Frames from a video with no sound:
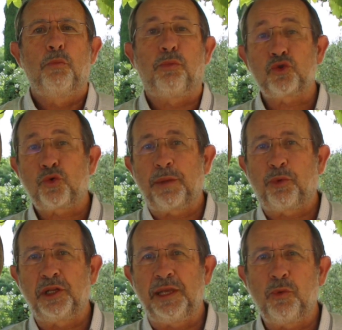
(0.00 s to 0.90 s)
Bonjour les
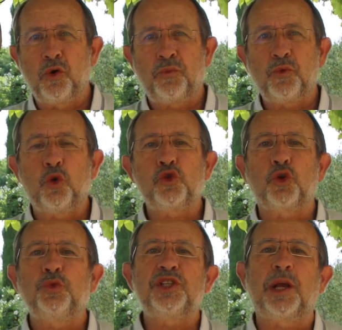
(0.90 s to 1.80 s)
pros de l'IMO,
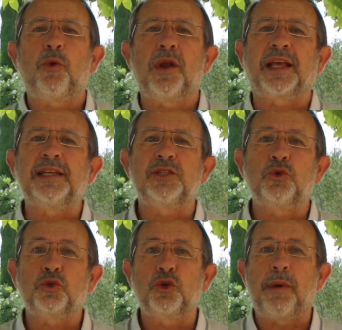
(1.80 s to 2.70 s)
aujourd'hui je réponds à la
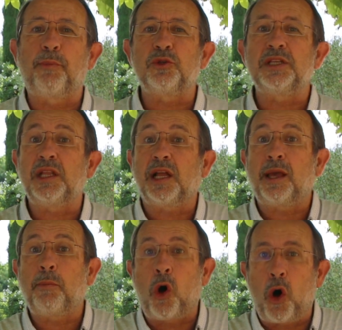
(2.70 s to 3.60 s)
question que m'a posée
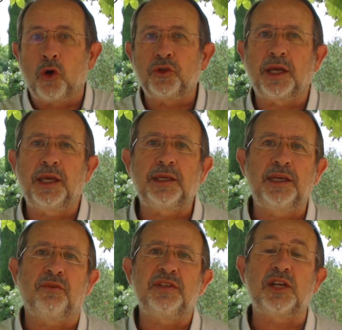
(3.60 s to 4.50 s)
dernièrement André
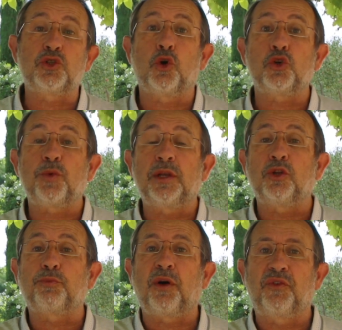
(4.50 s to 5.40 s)
qui envisage de rejoindre
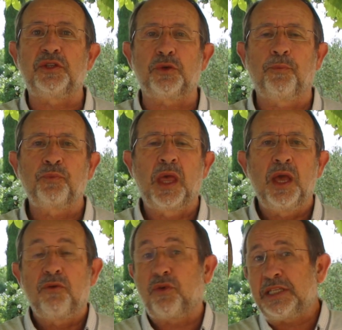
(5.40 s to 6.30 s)
notre profession.
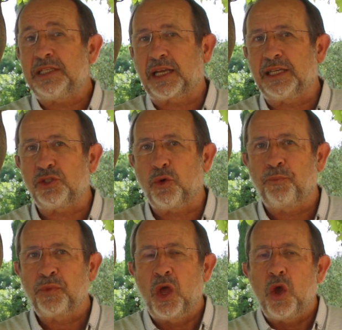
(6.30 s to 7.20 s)
Voici sa question.
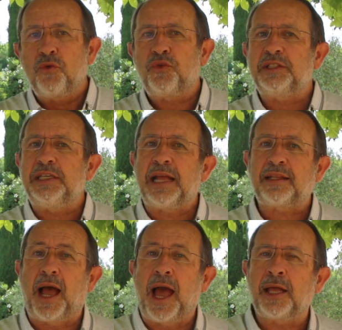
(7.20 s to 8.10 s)
Faut-il
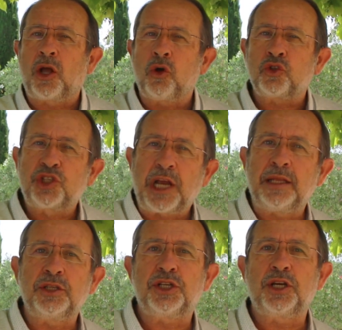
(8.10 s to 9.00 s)
être un grand
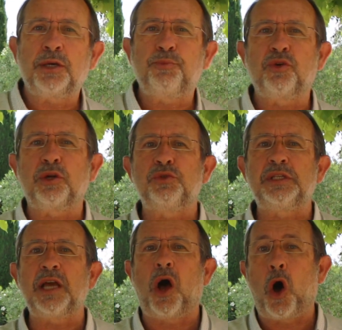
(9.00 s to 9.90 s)
challenger pour
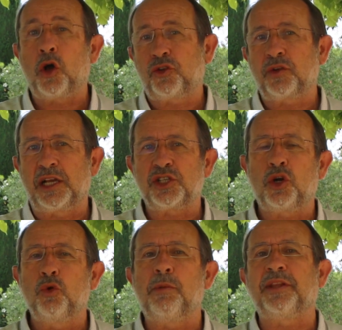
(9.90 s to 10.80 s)
réussir en tant
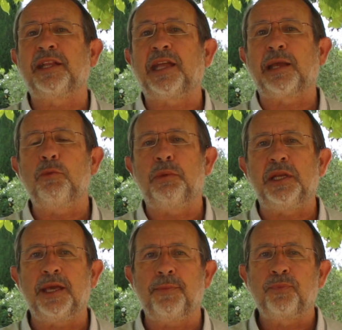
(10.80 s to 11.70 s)
qu'agent ou mandataire
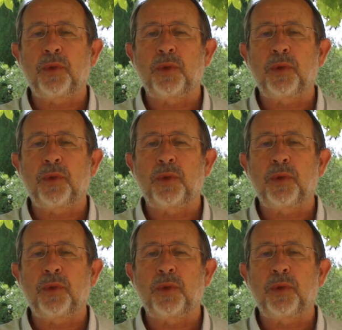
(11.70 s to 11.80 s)
immobilier